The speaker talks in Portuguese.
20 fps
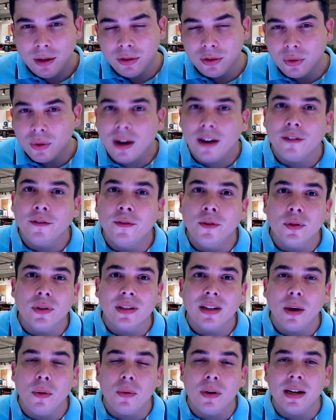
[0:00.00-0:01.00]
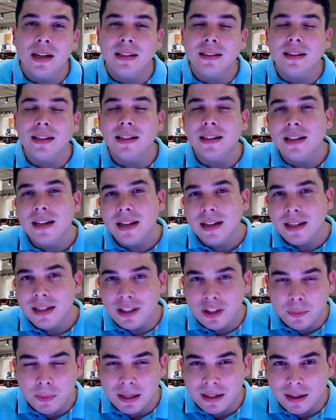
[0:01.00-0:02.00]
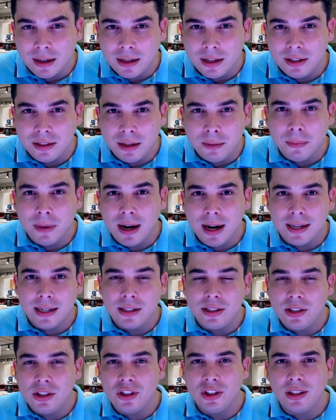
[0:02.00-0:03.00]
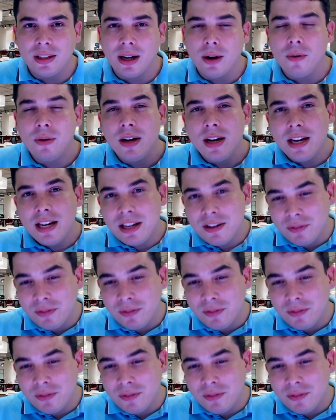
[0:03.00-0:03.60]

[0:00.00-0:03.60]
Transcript: Eu sou Afonso Alcântara, especialista em marketing digital,